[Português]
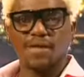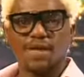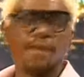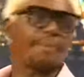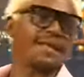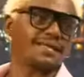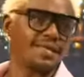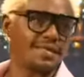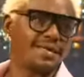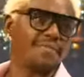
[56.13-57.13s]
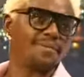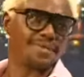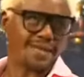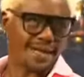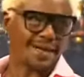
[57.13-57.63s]
Hum. E para ti sempre
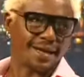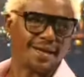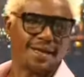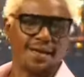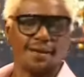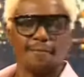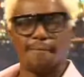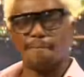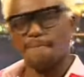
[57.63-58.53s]
será na grelha. Ah.